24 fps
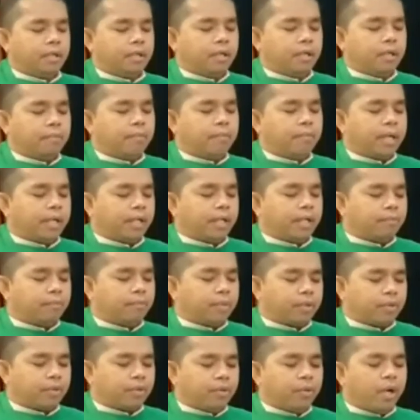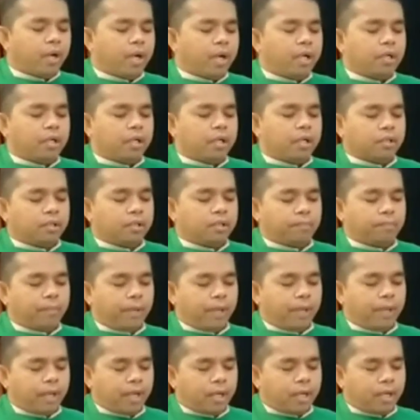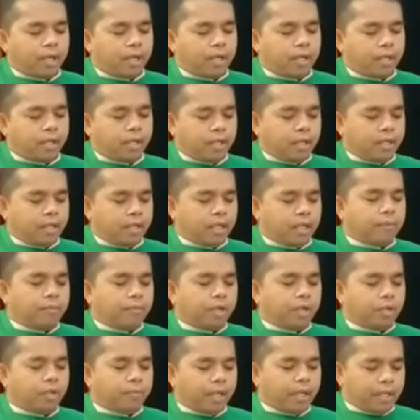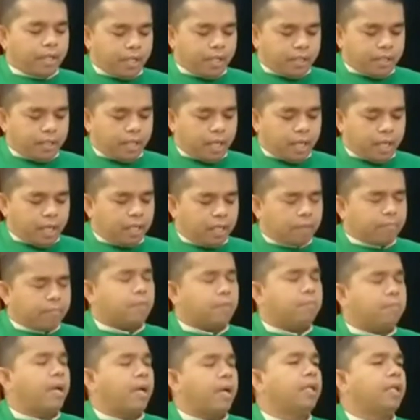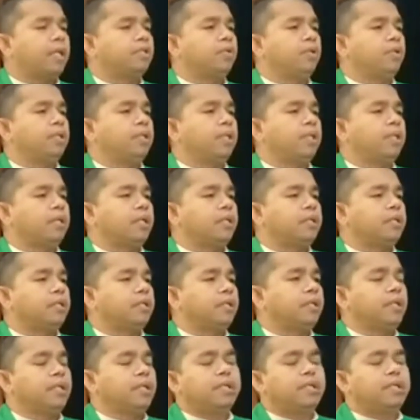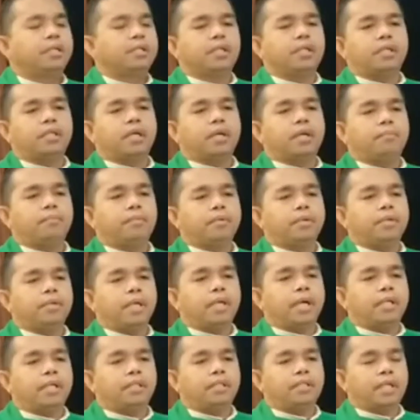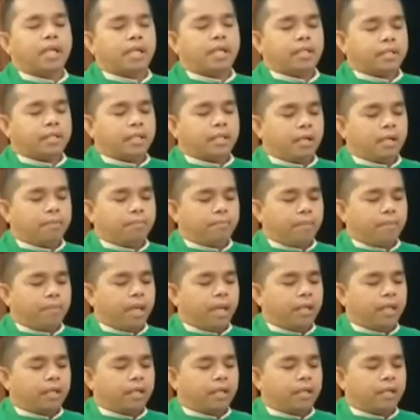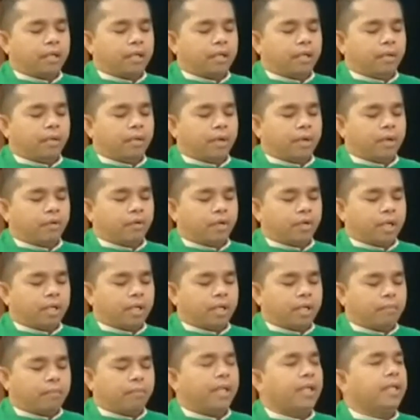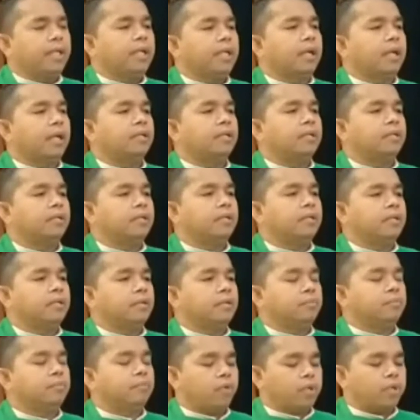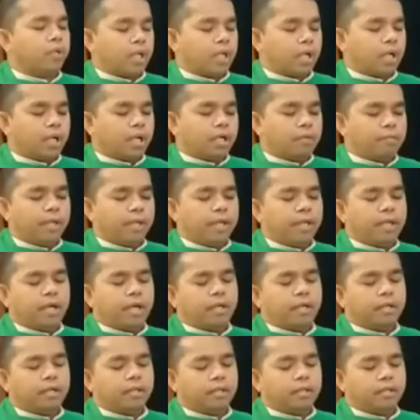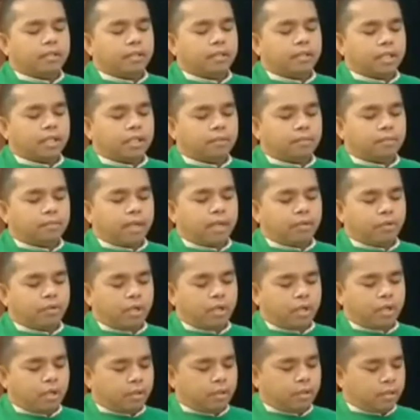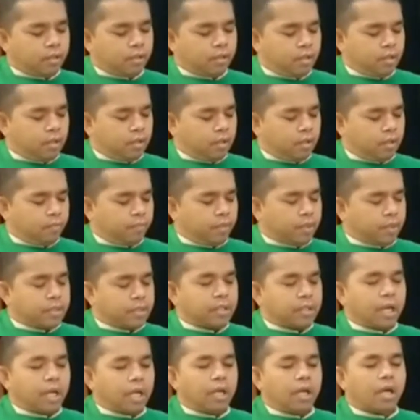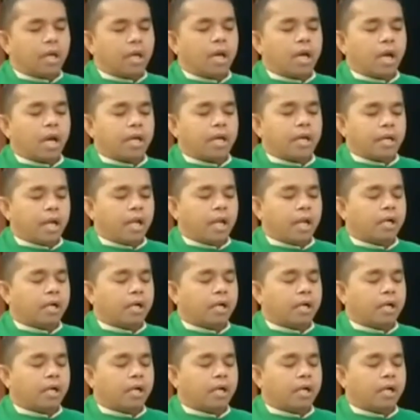Mari kita berdoa supaya dalam kehidupan kita, dalam berbagai kesulitan, tetap dengan cara-cara yang baik, melakukan kebaikan, mengatakan kebaikan, sehingga semakin orang percaya akan Allah.